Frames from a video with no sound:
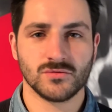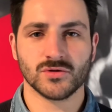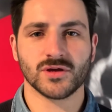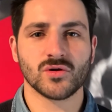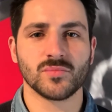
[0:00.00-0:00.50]

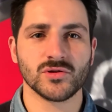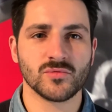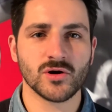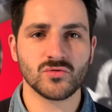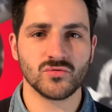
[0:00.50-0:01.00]
Notre
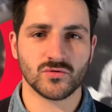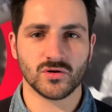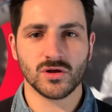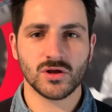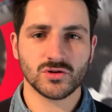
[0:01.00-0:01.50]
accompagnement
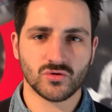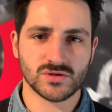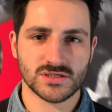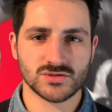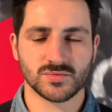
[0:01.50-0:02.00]
couvre
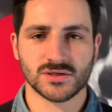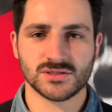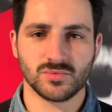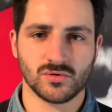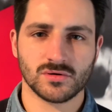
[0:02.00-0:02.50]
trois axes
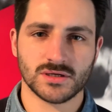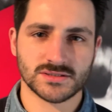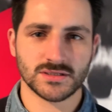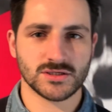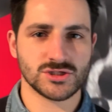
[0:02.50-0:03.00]
principaux. La
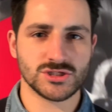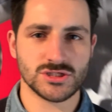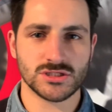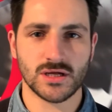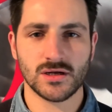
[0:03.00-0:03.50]
stratégie
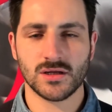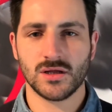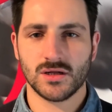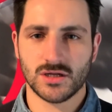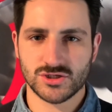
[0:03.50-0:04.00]
digitale,
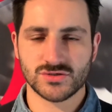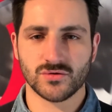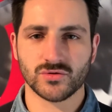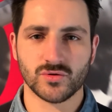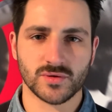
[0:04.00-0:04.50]
la gestion
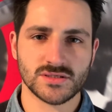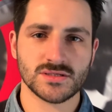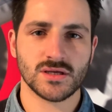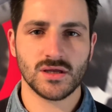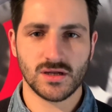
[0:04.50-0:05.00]

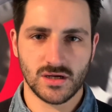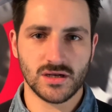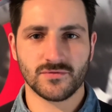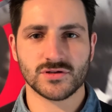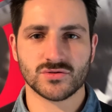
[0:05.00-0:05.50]
d'entreprise et
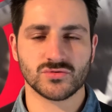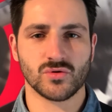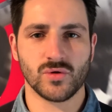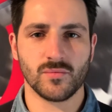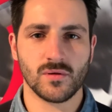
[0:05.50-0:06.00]

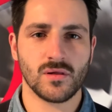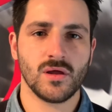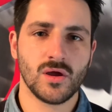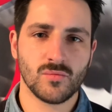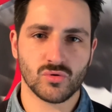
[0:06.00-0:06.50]
l'infrastructure web.
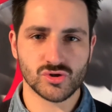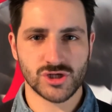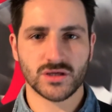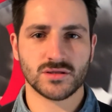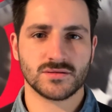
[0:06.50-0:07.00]
Pour
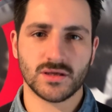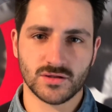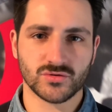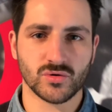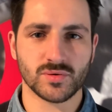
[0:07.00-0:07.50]
chaque taille
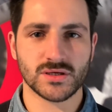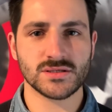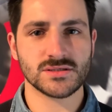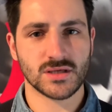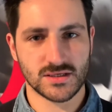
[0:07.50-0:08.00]

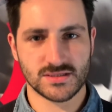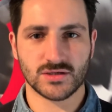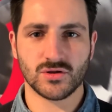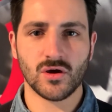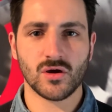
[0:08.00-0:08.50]
d'entreprise et
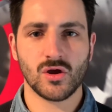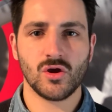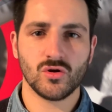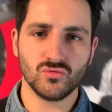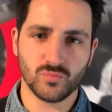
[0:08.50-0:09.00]
secteur,
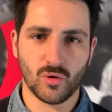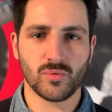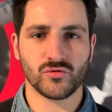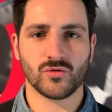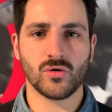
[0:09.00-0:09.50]
nous
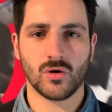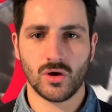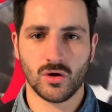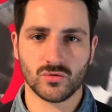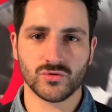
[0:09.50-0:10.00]
proposerons
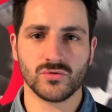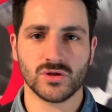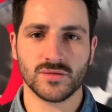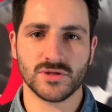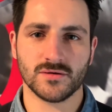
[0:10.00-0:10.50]
un contenu
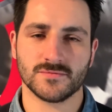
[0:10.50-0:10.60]
adapté.